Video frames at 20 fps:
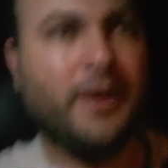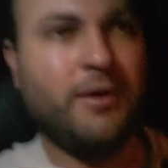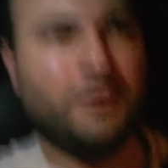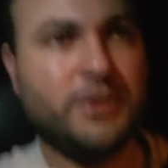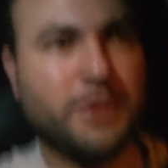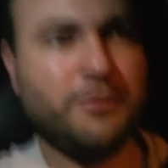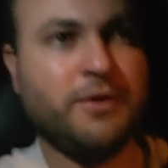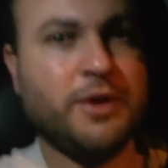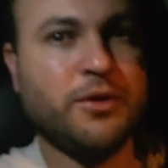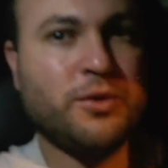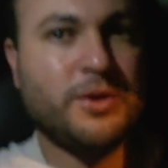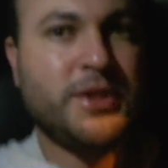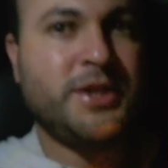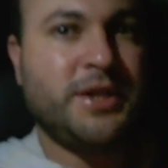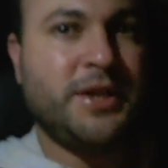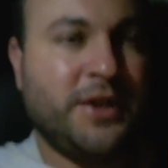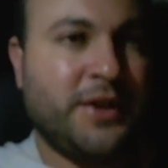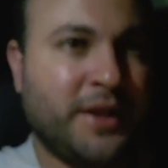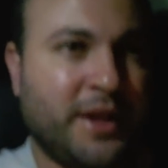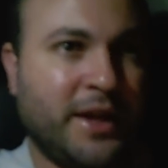é, eu tive a
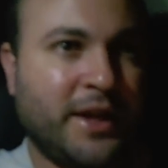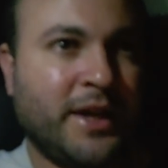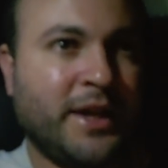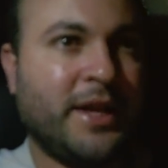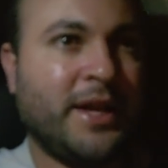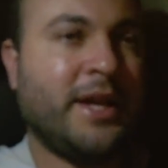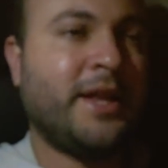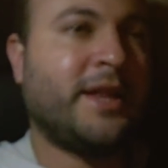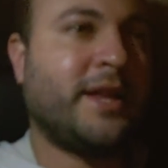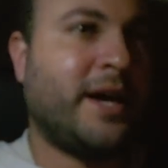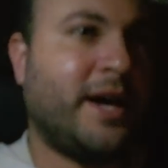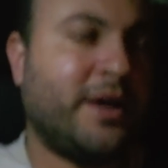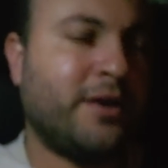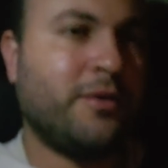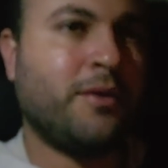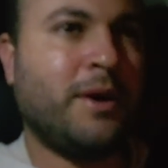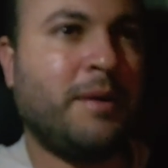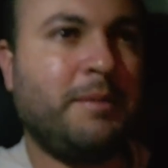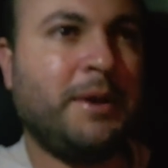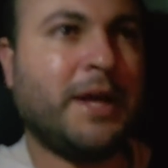notícia aí que
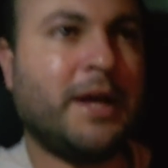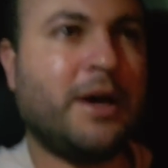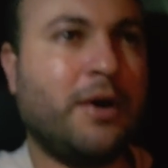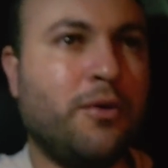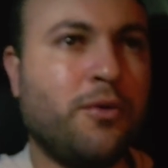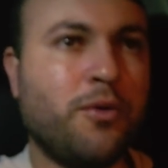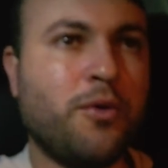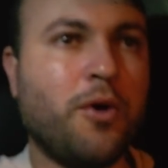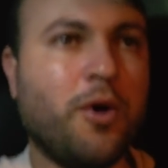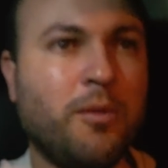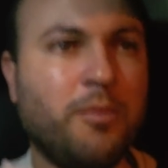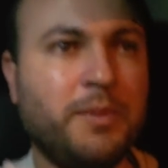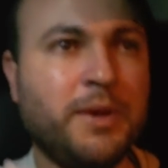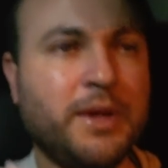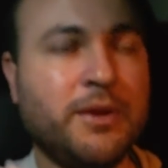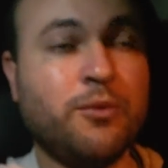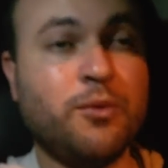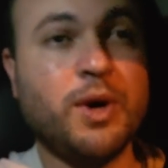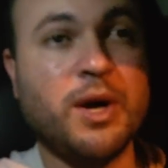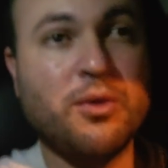tentaram aplicar um
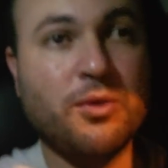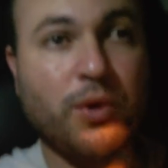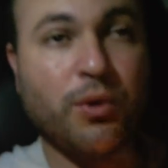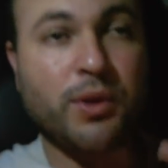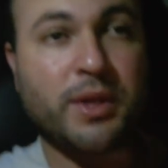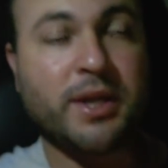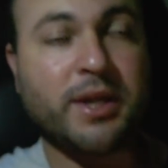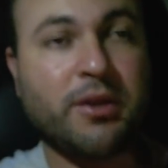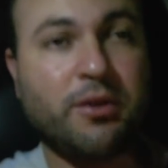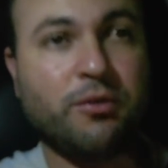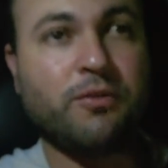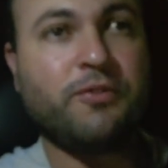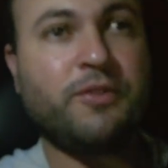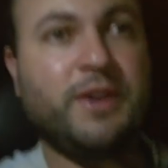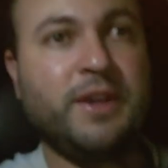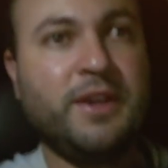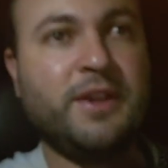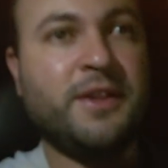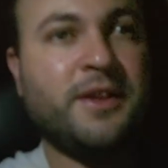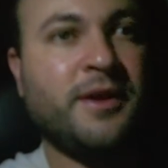golpe numa conta que eu
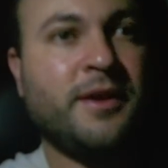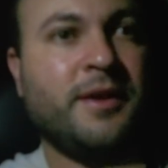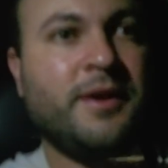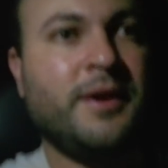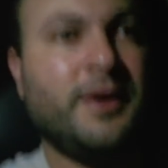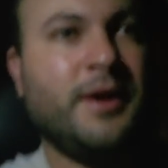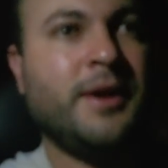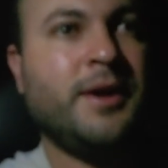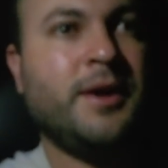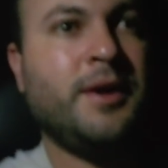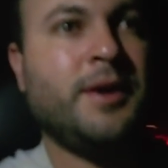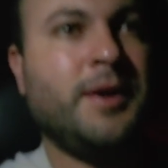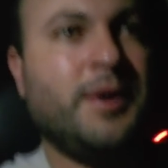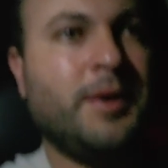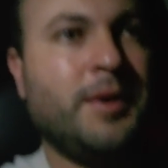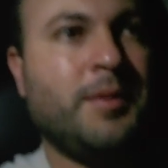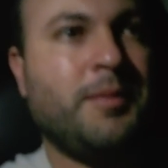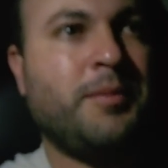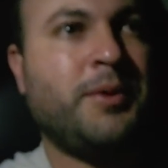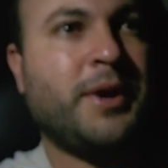fiz
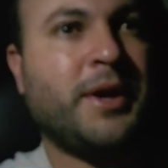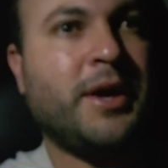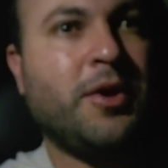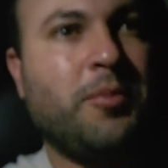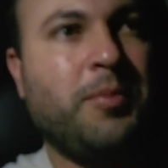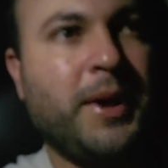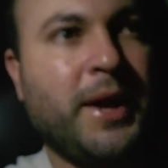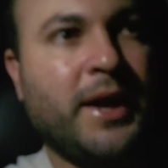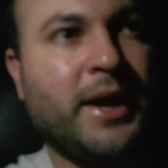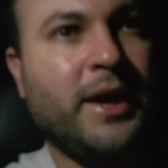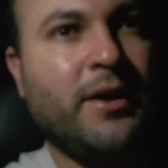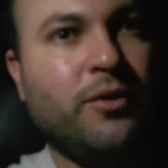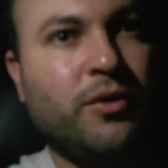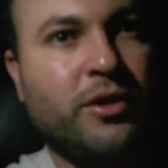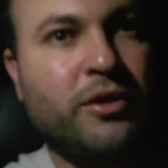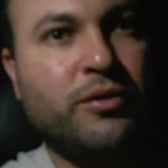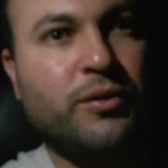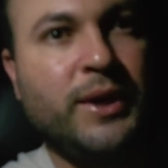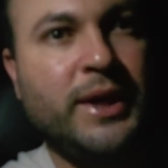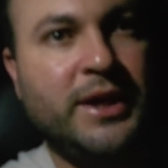porque eu peguei o
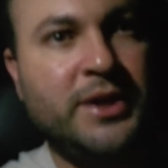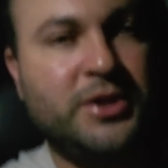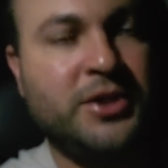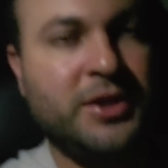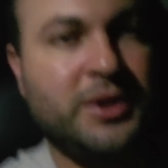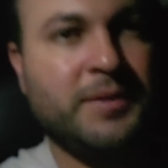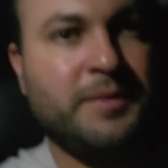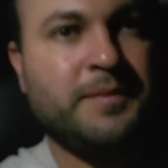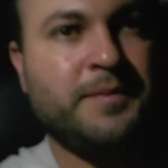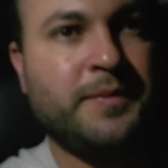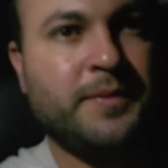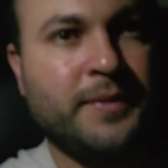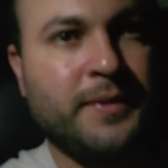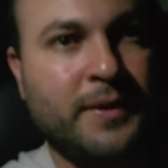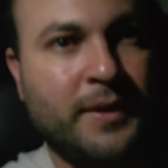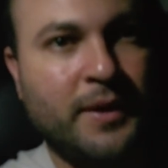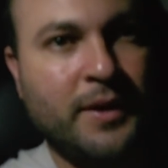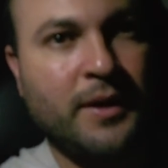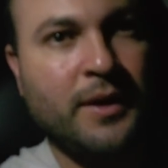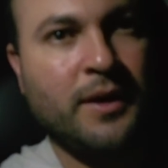suíte.
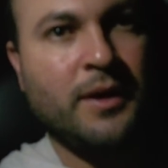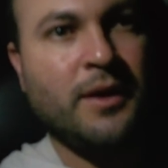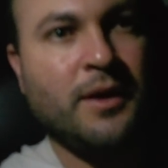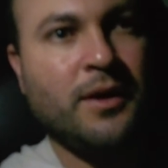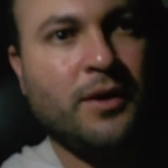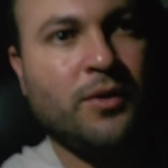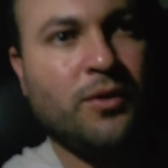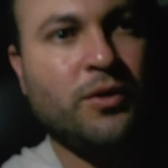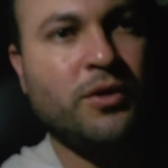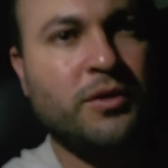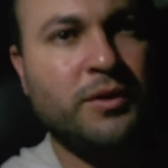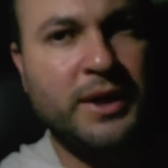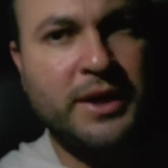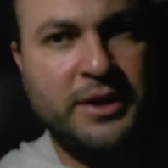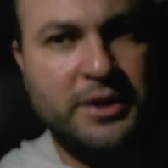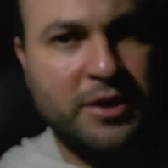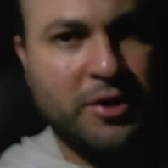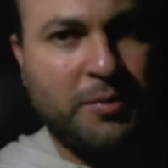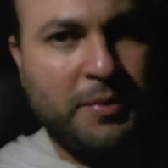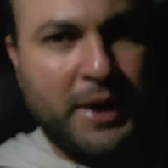O
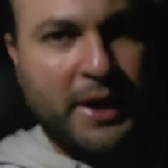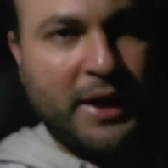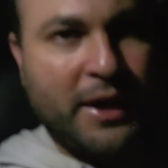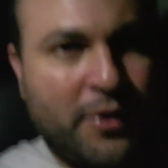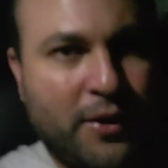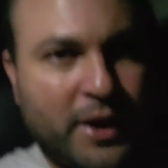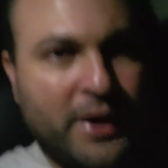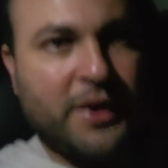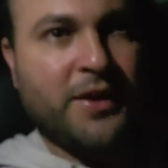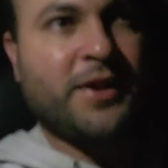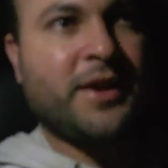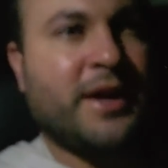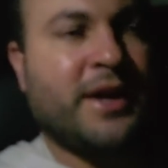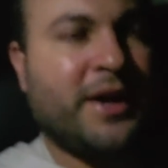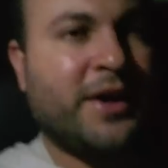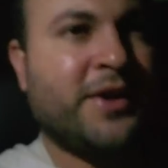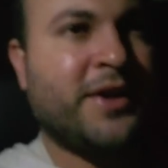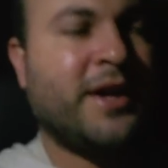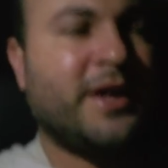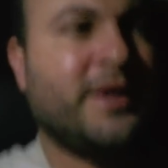suíte que eu peguei agora nessa
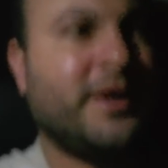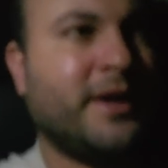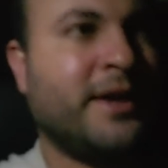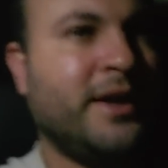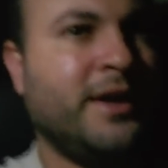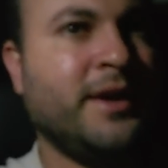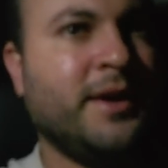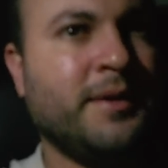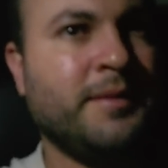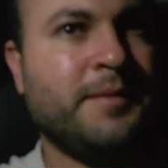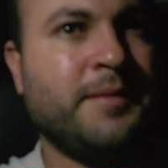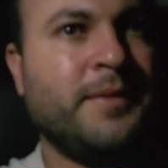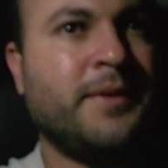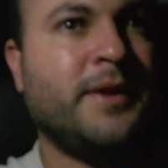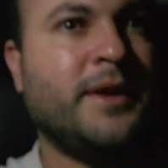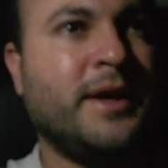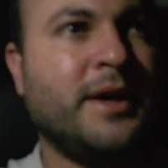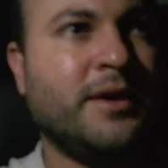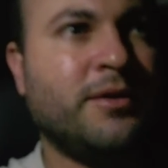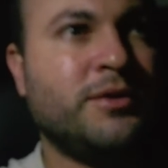caçada aqui,
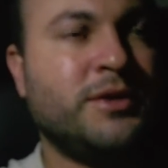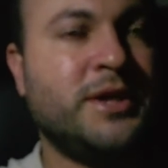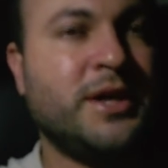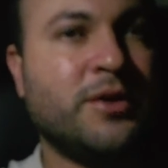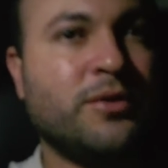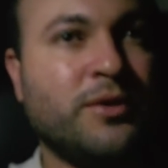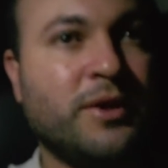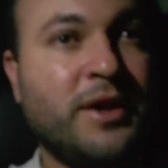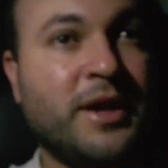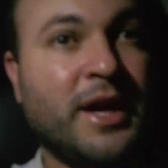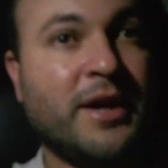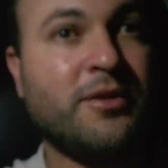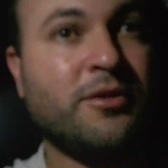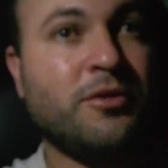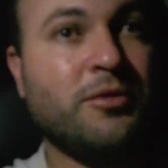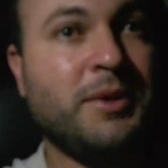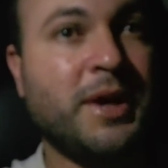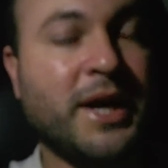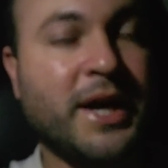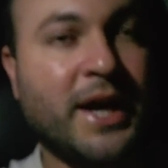né? Eu tinha anunciado
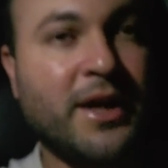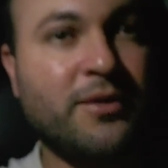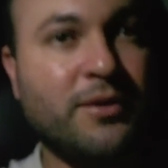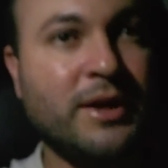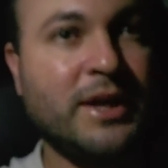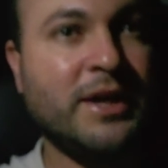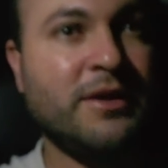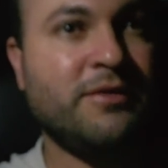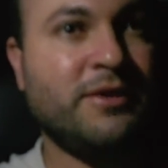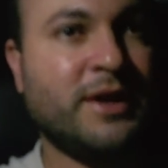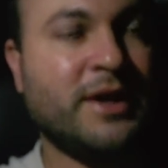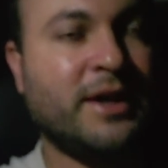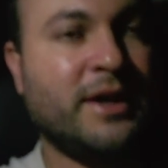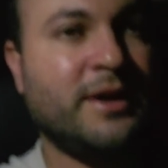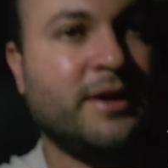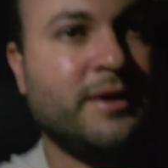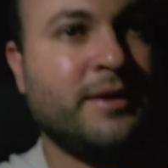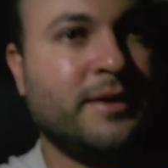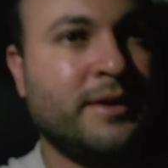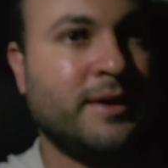no Mercado Livre, cara.